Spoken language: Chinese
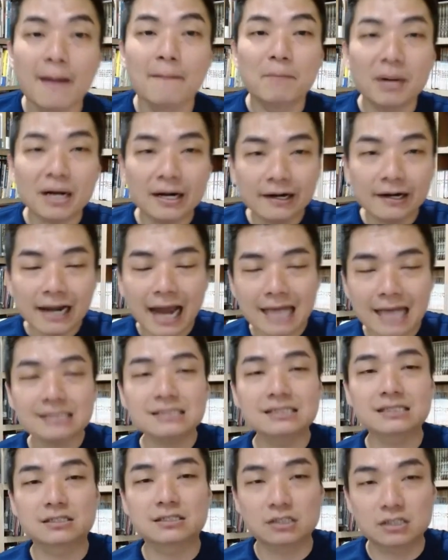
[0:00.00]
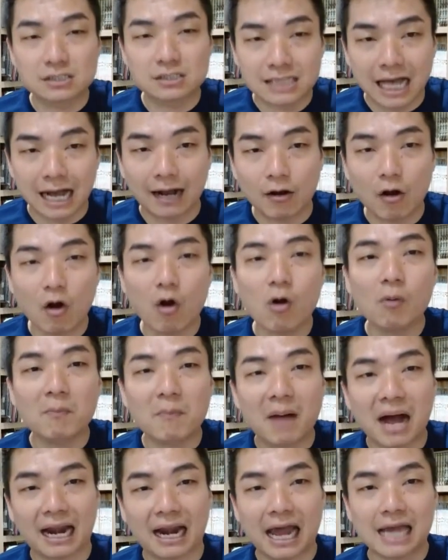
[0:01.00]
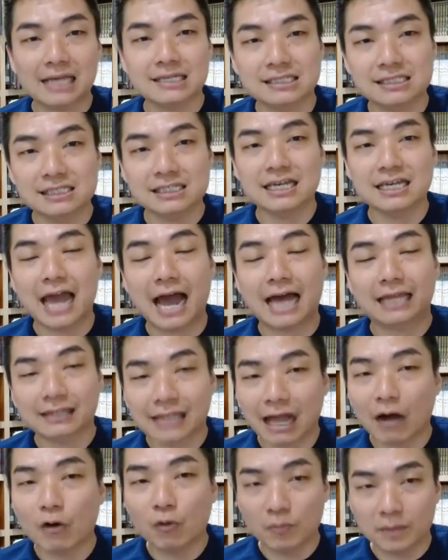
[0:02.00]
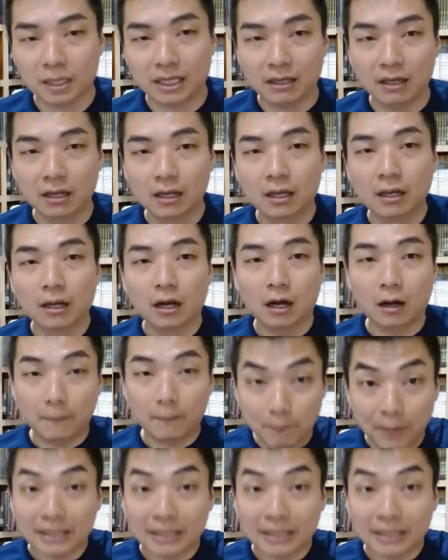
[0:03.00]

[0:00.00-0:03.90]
Bernas 只掌控马来西亚稻米哦，